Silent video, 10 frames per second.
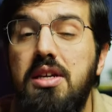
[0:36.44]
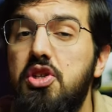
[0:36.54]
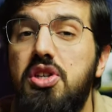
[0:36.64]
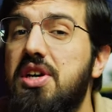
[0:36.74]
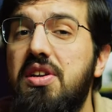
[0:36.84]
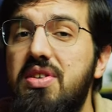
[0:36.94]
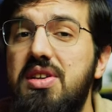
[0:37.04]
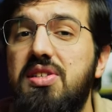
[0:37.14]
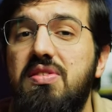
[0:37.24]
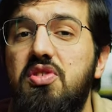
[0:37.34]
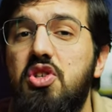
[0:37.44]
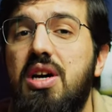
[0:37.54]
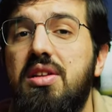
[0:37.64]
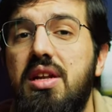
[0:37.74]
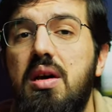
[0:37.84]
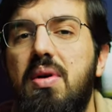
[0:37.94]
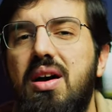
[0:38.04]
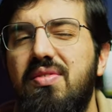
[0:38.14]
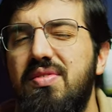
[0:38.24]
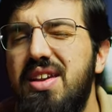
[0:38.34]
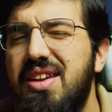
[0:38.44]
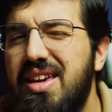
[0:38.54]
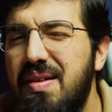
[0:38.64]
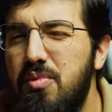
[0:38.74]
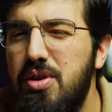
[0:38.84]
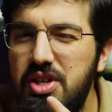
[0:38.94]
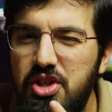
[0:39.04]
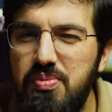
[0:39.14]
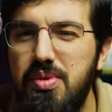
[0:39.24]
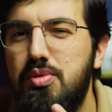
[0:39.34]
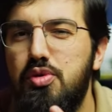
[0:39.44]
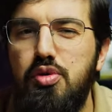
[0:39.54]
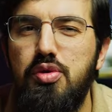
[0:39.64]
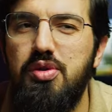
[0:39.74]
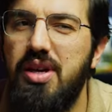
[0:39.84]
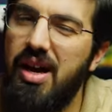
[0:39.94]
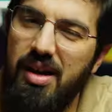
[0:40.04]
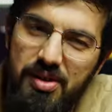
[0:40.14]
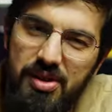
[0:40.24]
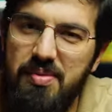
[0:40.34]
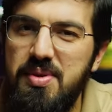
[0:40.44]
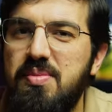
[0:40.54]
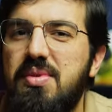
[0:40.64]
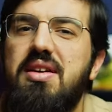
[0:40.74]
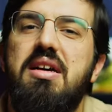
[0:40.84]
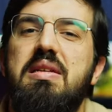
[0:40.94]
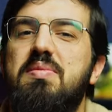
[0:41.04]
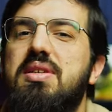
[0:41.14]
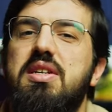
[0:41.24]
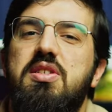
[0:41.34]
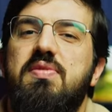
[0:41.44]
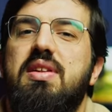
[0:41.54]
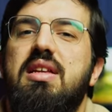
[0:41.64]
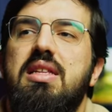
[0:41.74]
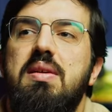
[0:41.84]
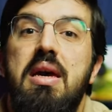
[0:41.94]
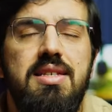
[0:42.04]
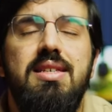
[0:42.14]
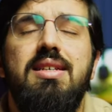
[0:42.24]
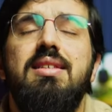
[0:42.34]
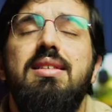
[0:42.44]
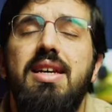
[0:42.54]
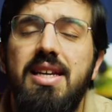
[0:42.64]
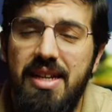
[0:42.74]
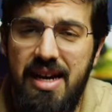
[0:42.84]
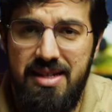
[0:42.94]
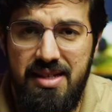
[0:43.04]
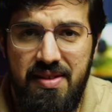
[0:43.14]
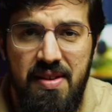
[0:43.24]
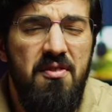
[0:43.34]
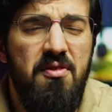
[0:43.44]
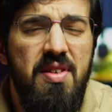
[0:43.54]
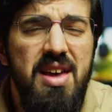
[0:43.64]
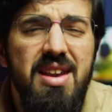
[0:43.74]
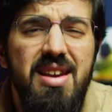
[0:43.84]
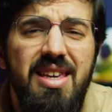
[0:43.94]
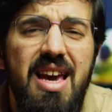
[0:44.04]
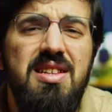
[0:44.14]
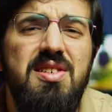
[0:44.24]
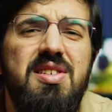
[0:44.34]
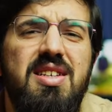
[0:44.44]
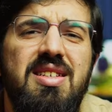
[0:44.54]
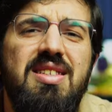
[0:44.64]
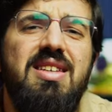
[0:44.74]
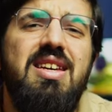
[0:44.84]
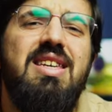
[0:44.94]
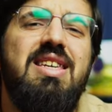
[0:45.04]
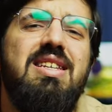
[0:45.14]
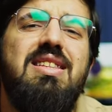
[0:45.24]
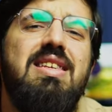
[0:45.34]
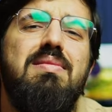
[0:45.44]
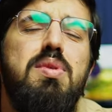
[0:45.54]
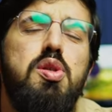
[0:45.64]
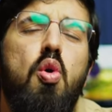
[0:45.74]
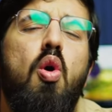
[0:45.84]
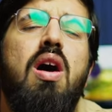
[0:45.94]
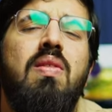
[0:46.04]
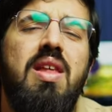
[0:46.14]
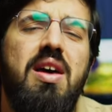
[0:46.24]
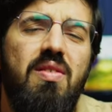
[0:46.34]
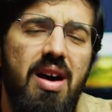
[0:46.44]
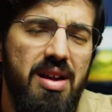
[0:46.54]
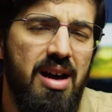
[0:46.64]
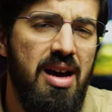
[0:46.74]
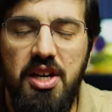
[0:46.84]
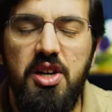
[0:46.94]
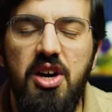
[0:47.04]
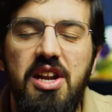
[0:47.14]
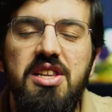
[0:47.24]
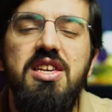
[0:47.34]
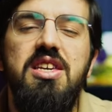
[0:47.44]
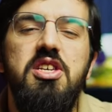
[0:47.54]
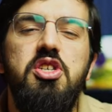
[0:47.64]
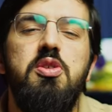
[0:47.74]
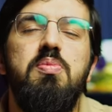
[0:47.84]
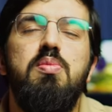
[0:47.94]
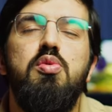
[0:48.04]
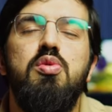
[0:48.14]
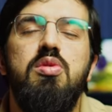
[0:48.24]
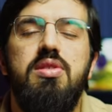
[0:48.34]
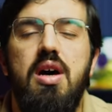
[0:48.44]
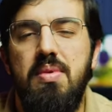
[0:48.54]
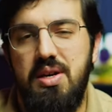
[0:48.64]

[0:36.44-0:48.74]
Belki çıkarır verirsin vicdanından ama verirken böyle için bir burkulur ya işte bizim de karnımız açtı falan deyip sıkıntıya girersin. Verirken sıkıntıya girdiğimiz o anlar var ya gani ismi bunun tam